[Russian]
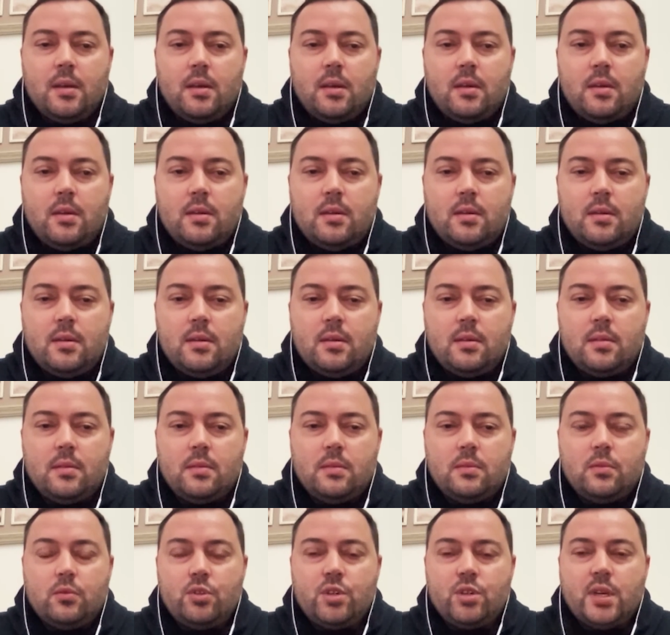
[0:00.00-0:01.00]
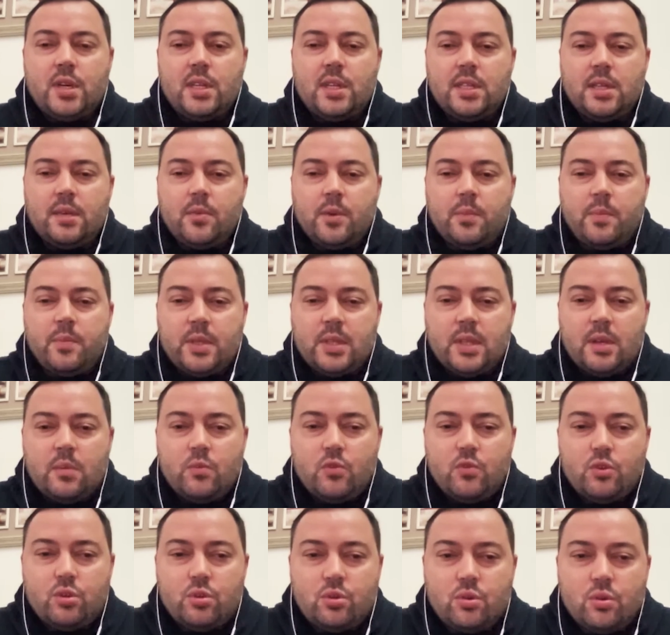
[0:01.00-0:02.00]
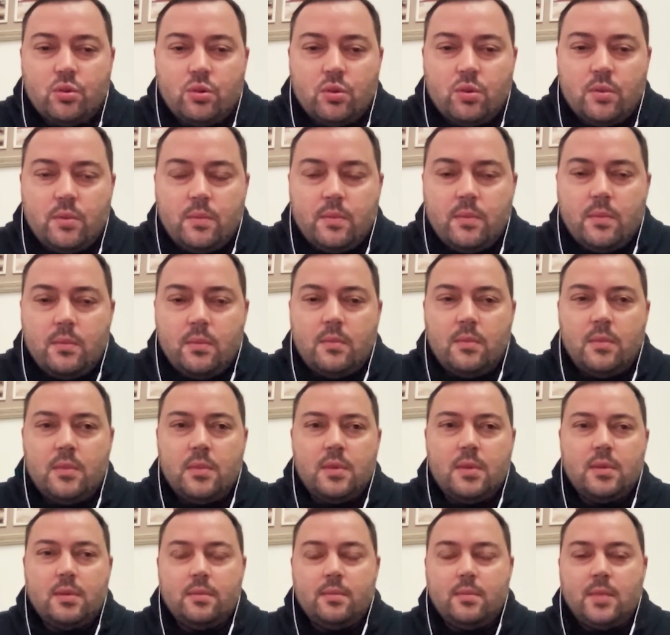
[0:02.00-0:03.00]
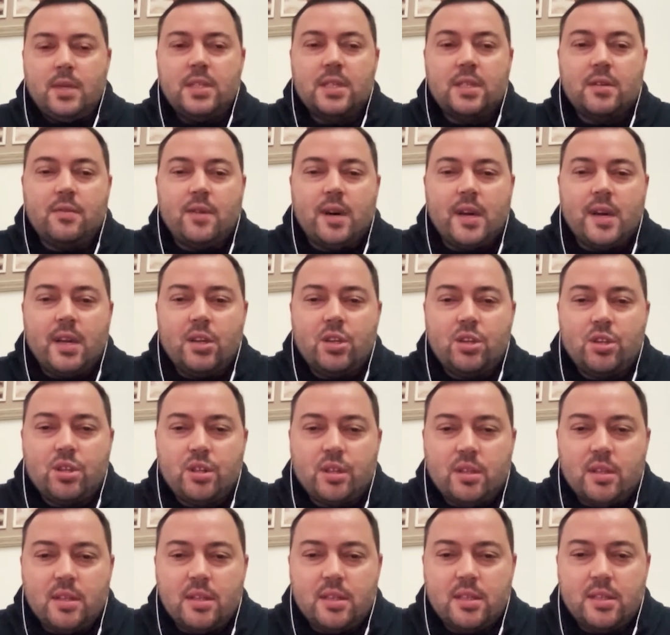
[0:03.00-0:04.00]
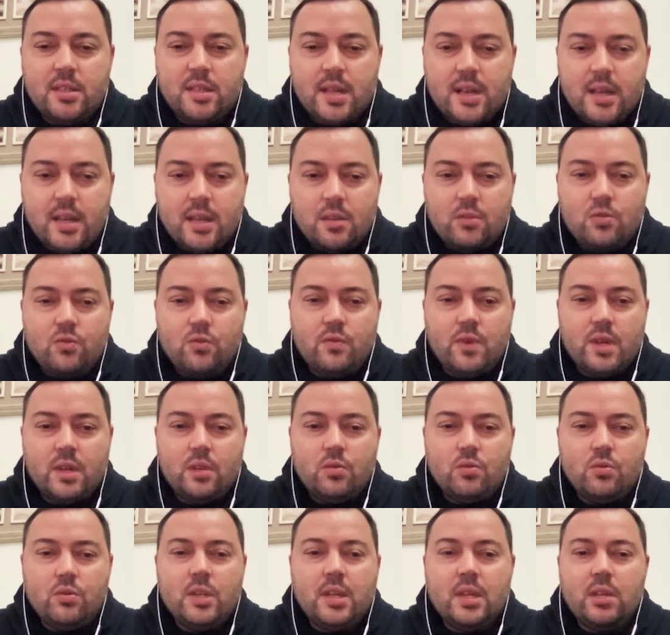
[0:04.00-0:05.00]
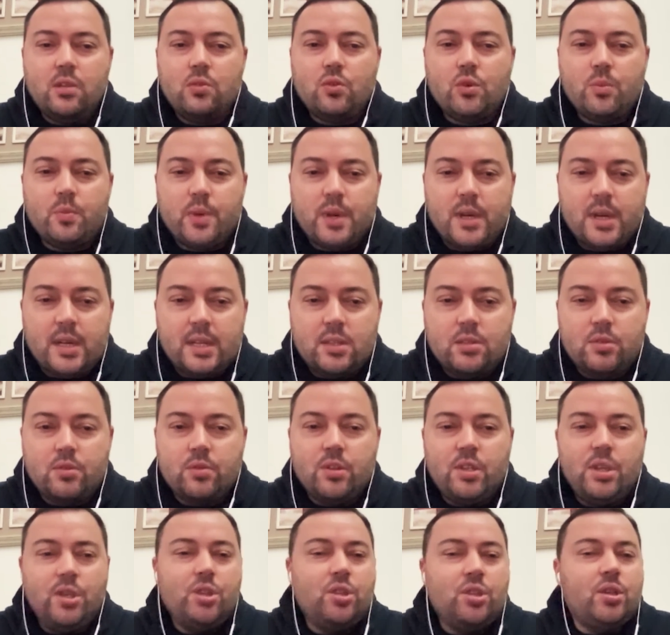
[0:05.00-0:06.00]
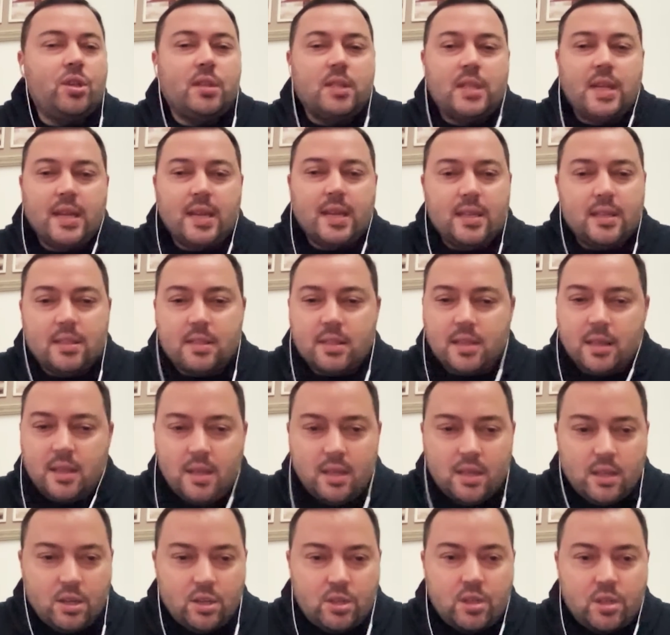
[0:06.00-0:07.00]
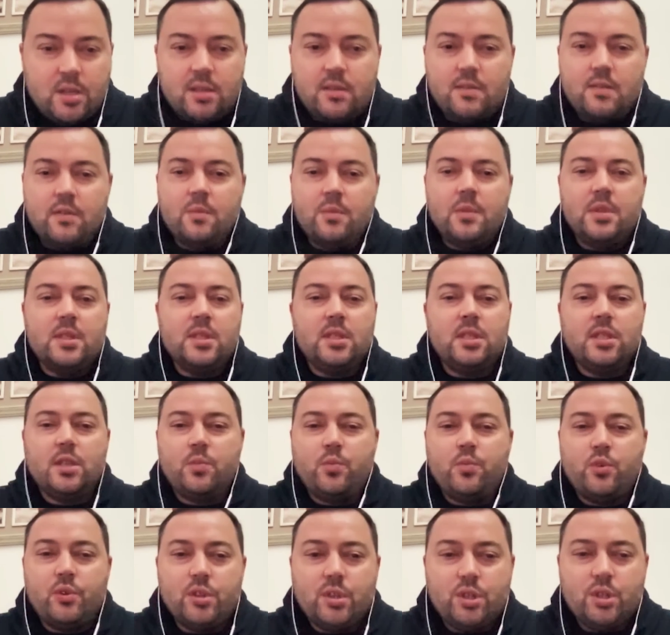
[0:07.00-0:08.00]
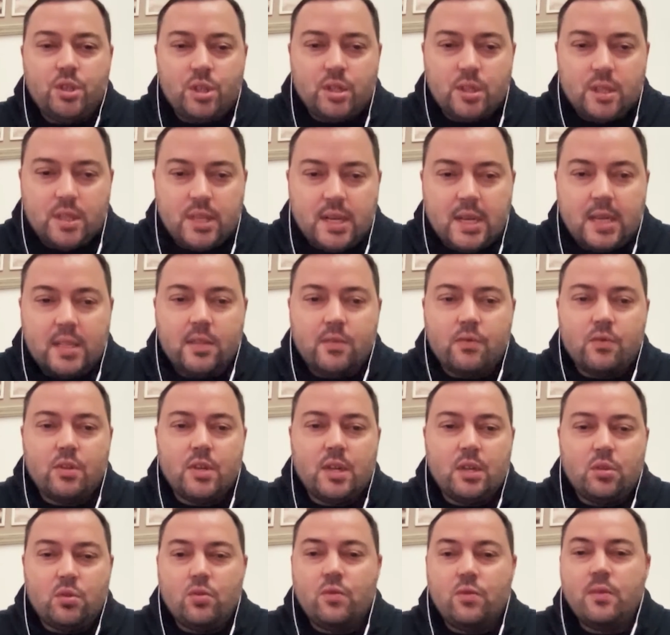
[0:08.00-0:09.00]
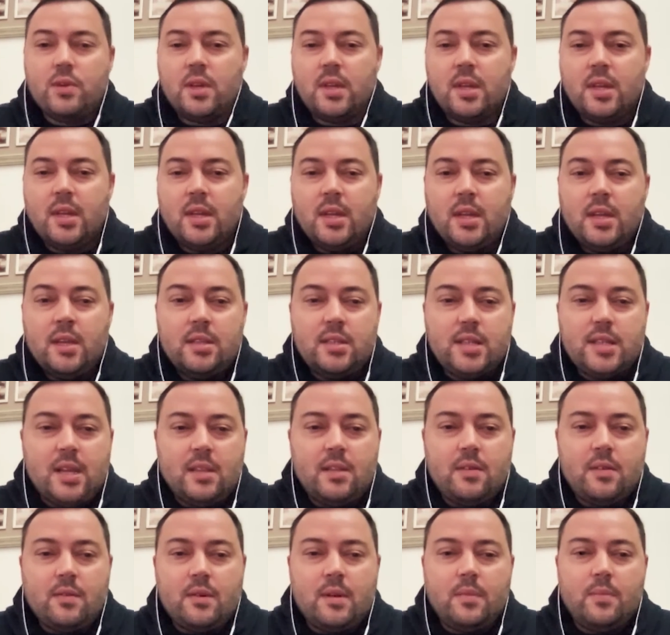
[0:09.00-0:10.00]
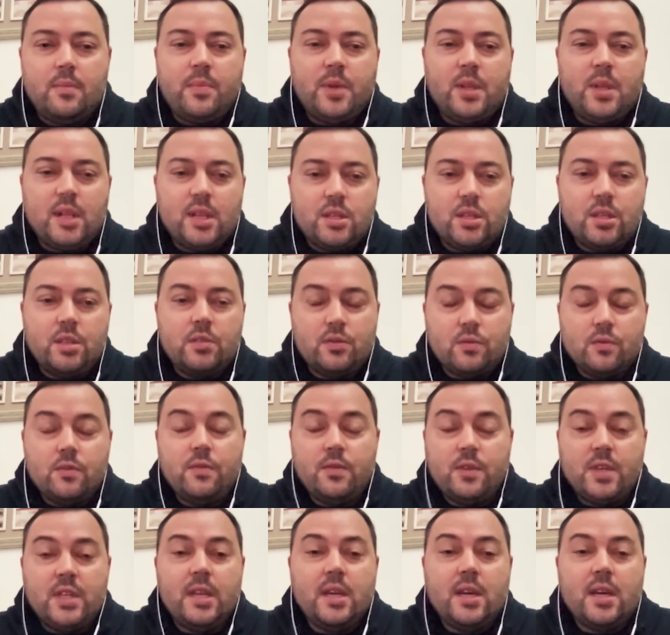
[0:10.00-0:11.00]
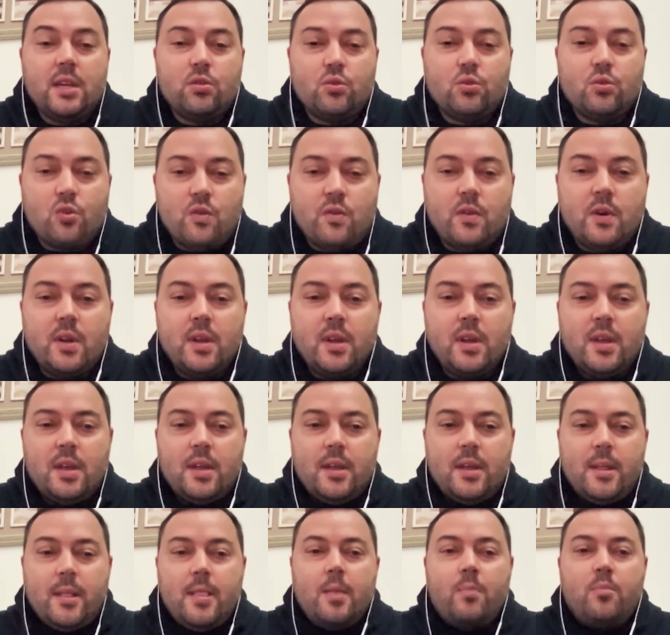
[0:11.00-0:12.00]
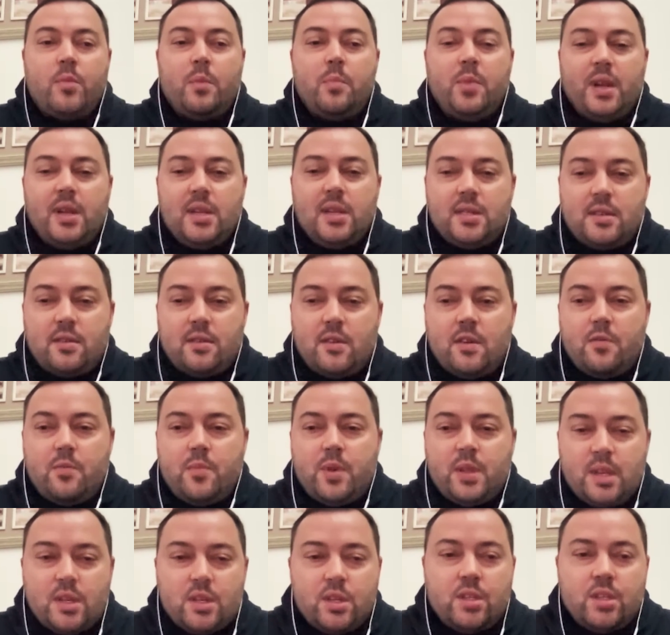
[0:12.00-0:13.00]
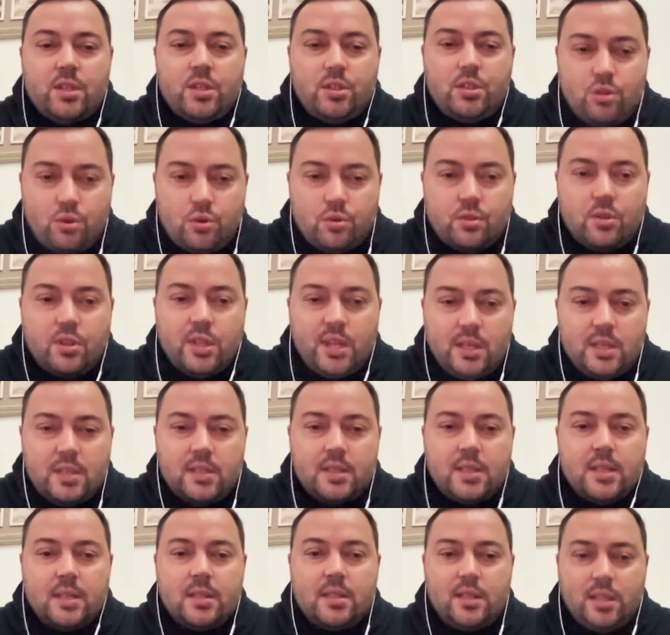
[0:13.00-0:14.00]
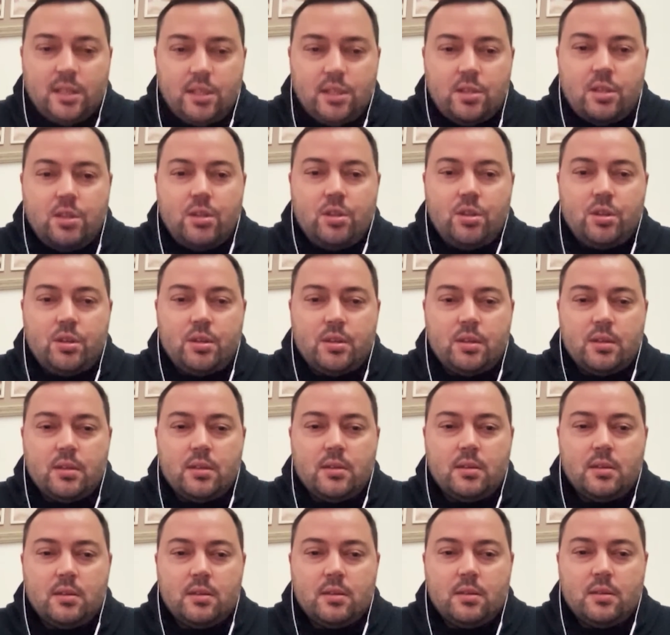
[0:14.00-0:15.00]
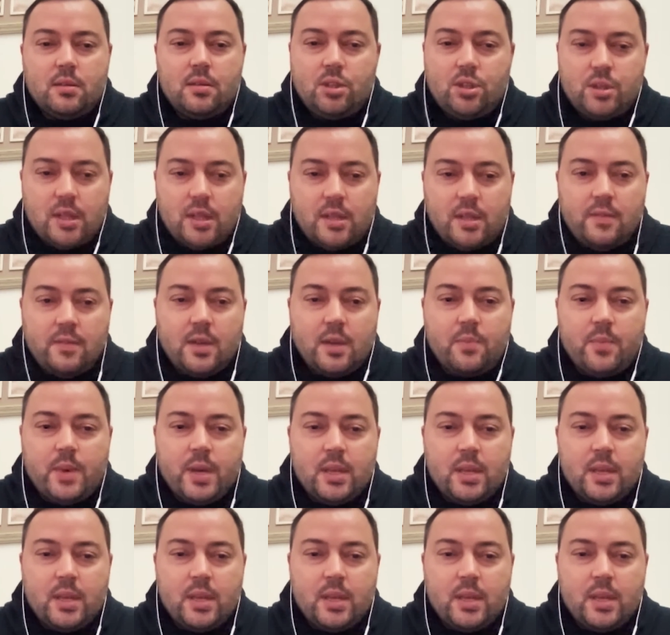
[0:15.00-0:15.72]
Э, уже хотя бы потому, что Москва решилась на эту войну, на эту операцию, не считаясь жертвами, до сих пор не считает, и вот готова заново положить, вернее, готова мобилизовав положить еще 300 тысяч э, человек.